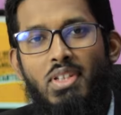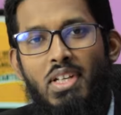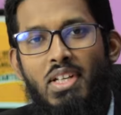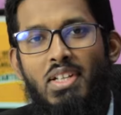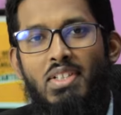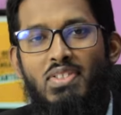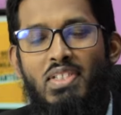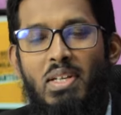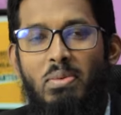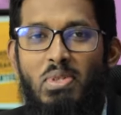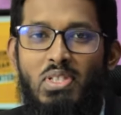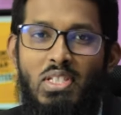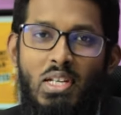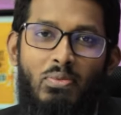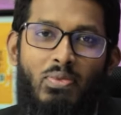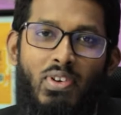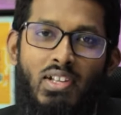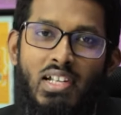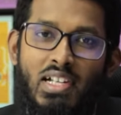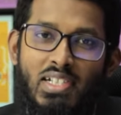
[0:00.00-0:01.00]
কি
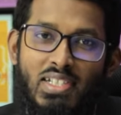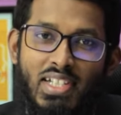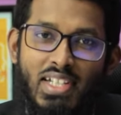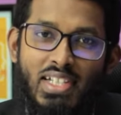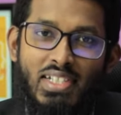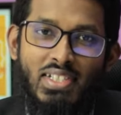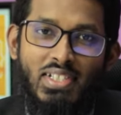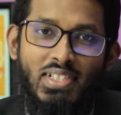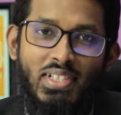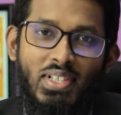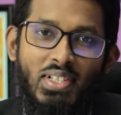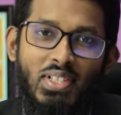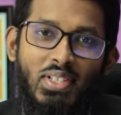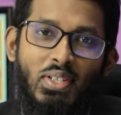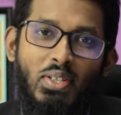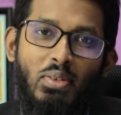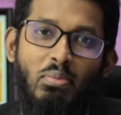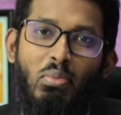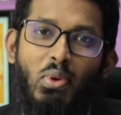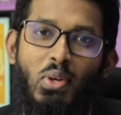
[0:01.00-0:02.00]
সেমিস্টার ফাইনাল শেষ
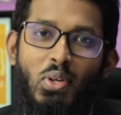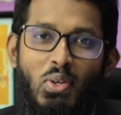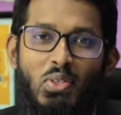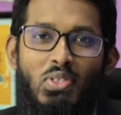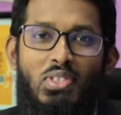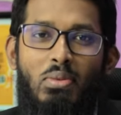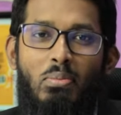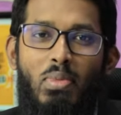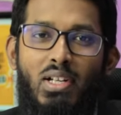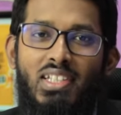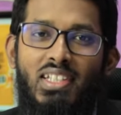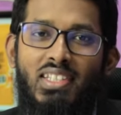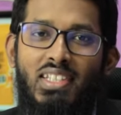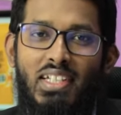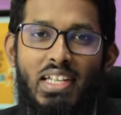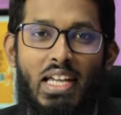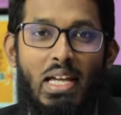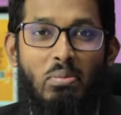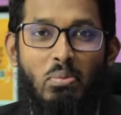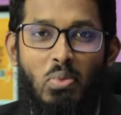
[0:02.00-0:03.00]
মনে হচ্ছে মাথা
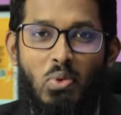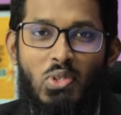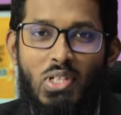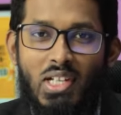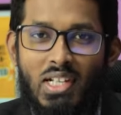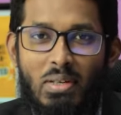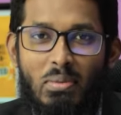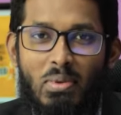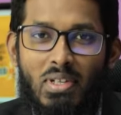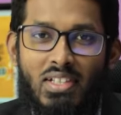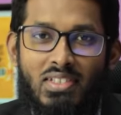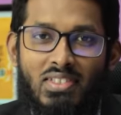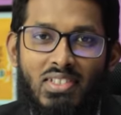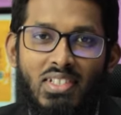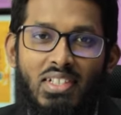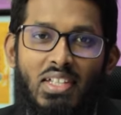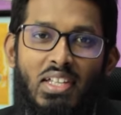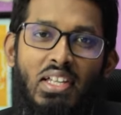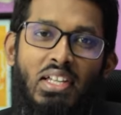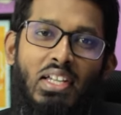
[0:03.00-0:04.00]
থেকে এক বোঝা নেমে
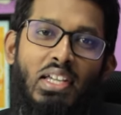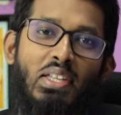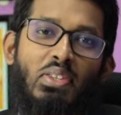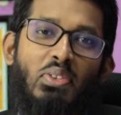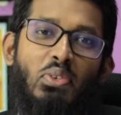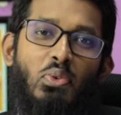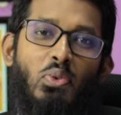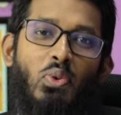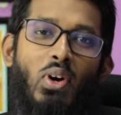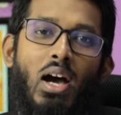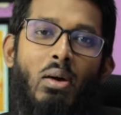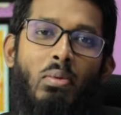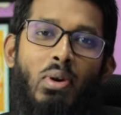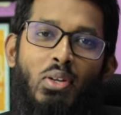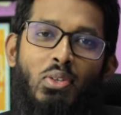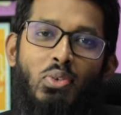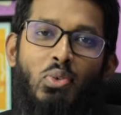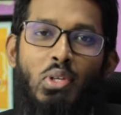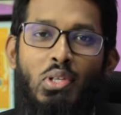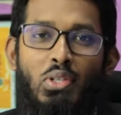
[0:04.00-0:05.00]
গেছে কিন্তু
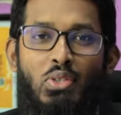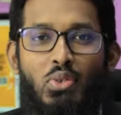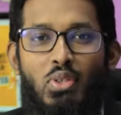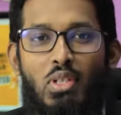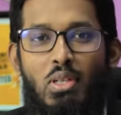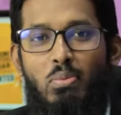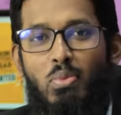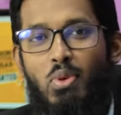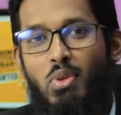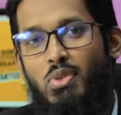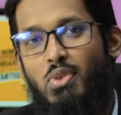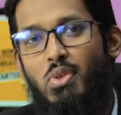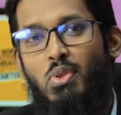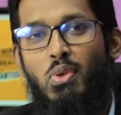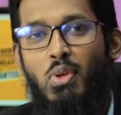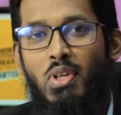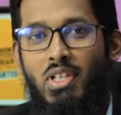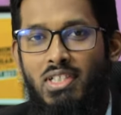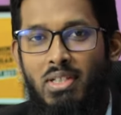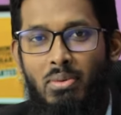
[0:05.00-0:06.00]
আবারও তো কিছুদিন পর
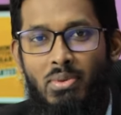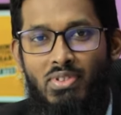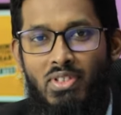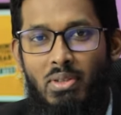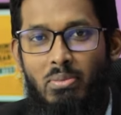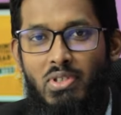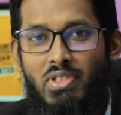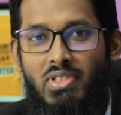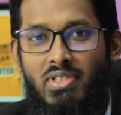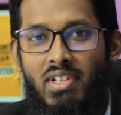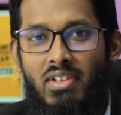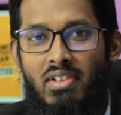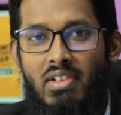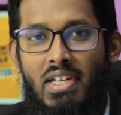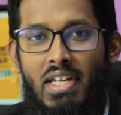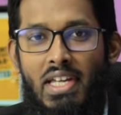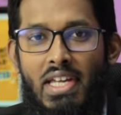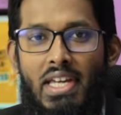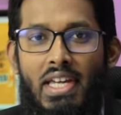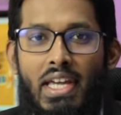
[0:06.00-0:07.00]
শুরু হয়ে যাবে সেমিস্টার
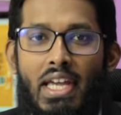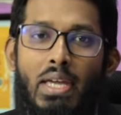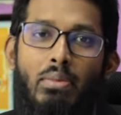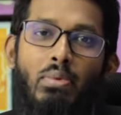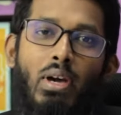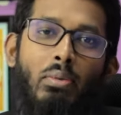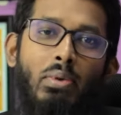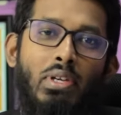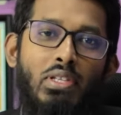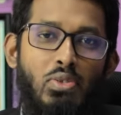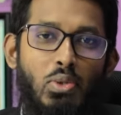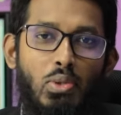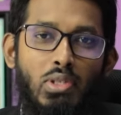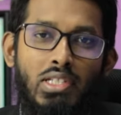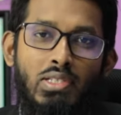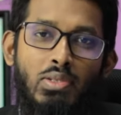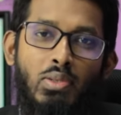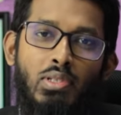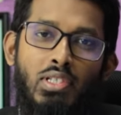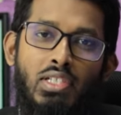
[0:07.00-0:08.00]
এইভাবেই
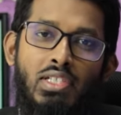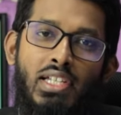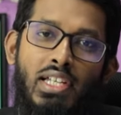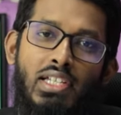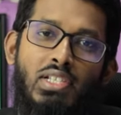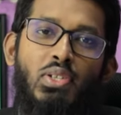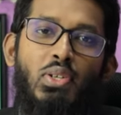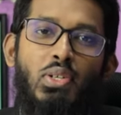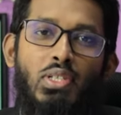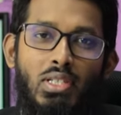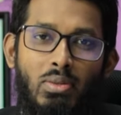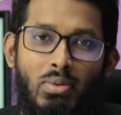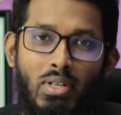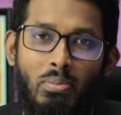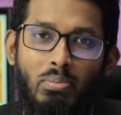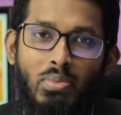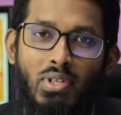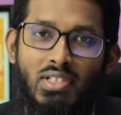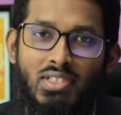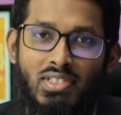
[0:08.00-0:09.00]
চলতে চলতে শেষ হয়ে যাবে
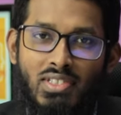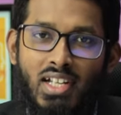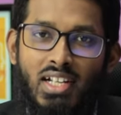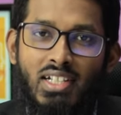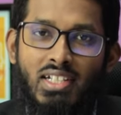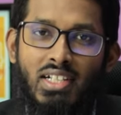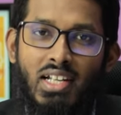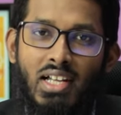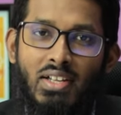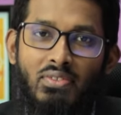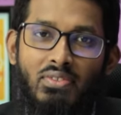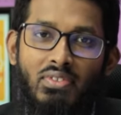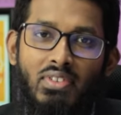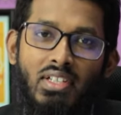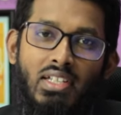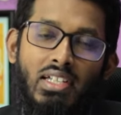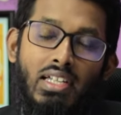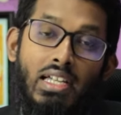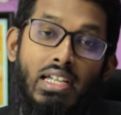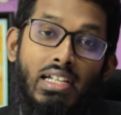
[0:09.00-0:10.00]
আপনার স্টাডি লাইফ
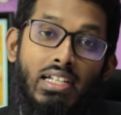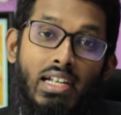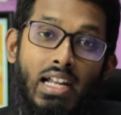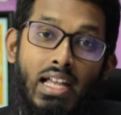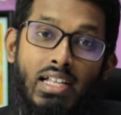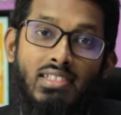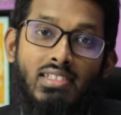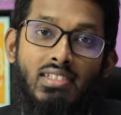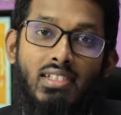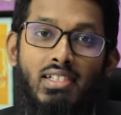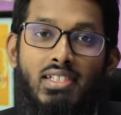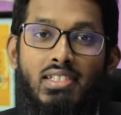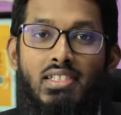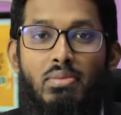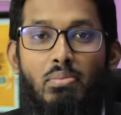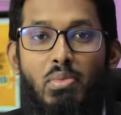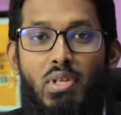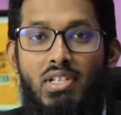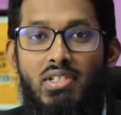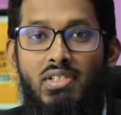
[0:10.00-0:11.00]
ক্লাস টেস্ট
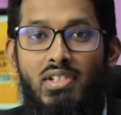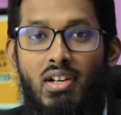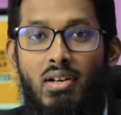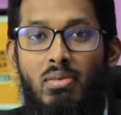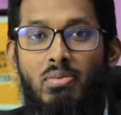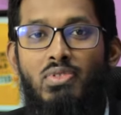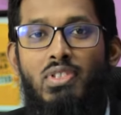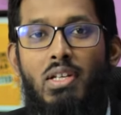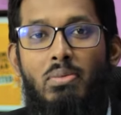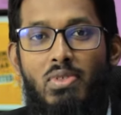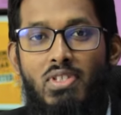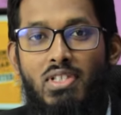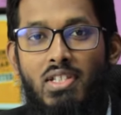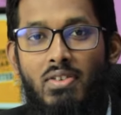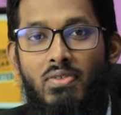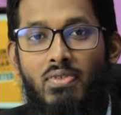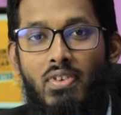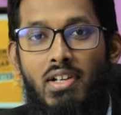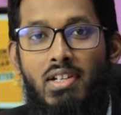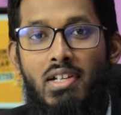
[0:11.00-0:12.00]
মিড টার্ম
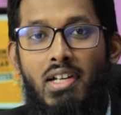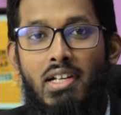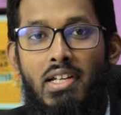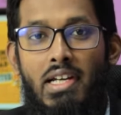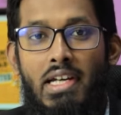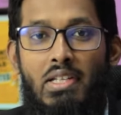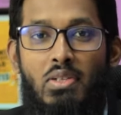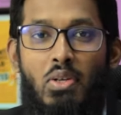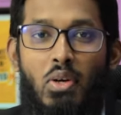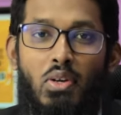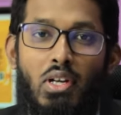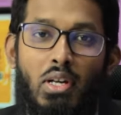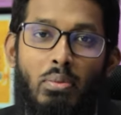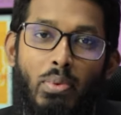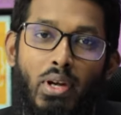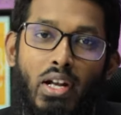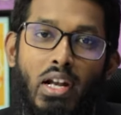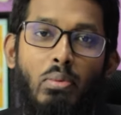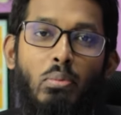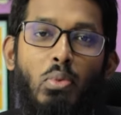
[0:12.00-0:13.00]
সেমিস্টার ফাইনাল এই ধরনের
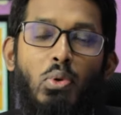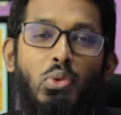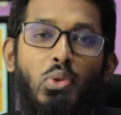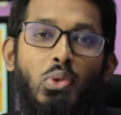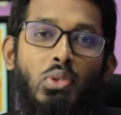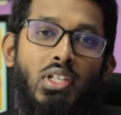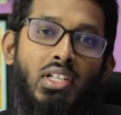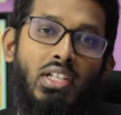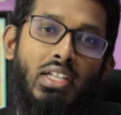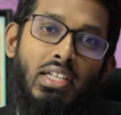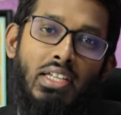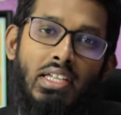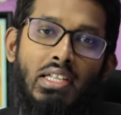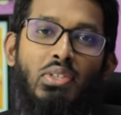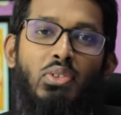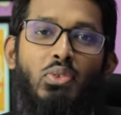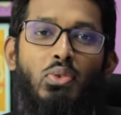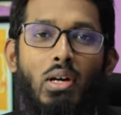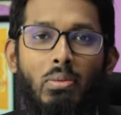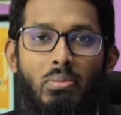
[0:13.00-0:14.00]
প্যারার মধ্য থেকেই
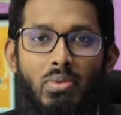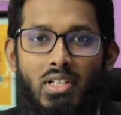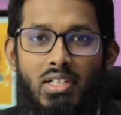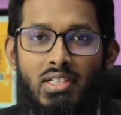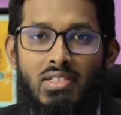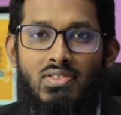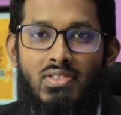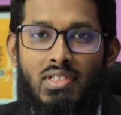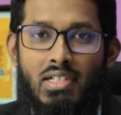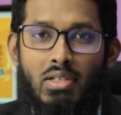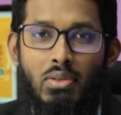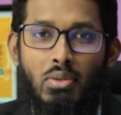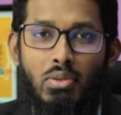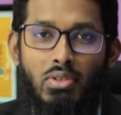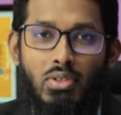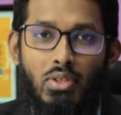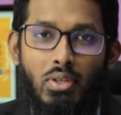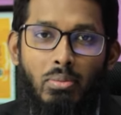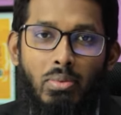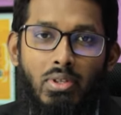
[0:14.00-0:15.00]
কিন্তু আপনাকে স্কিল
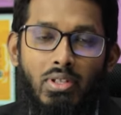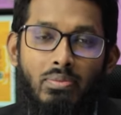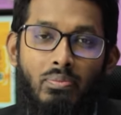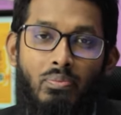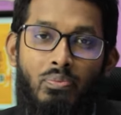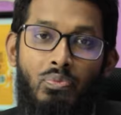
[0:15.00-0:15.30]
হতে হবে